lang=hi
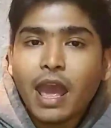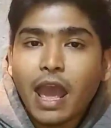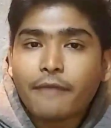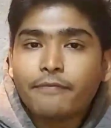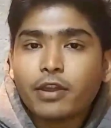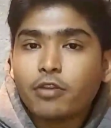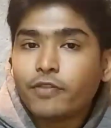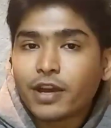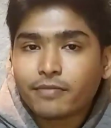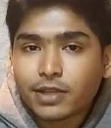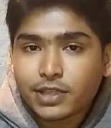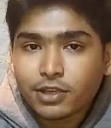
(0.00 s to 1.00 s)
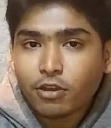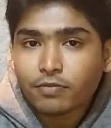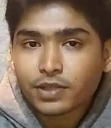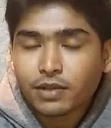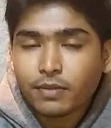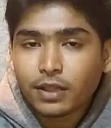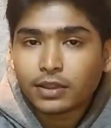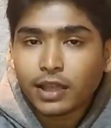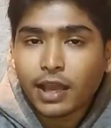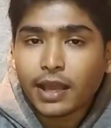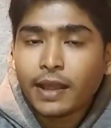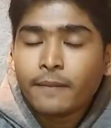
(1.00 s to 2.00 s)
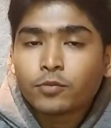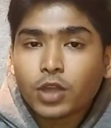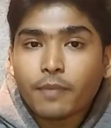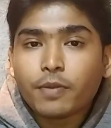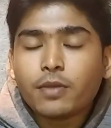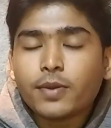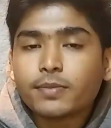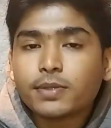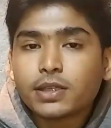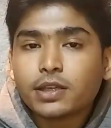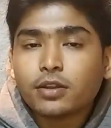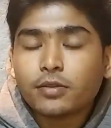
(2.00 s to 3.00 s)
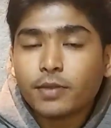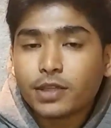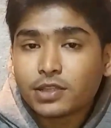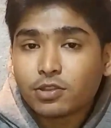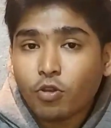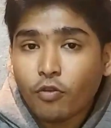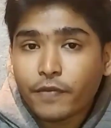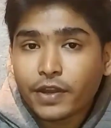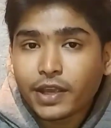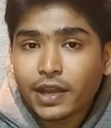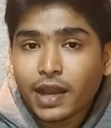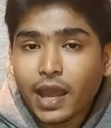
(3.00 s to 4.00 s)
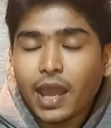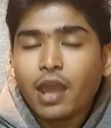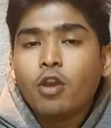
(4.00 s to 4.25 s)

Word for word: एपेलो फार्मेसी का ऑप्शन मिलता है तो एपेलो फार्मेसी का नॉर्मल से ओपन करना है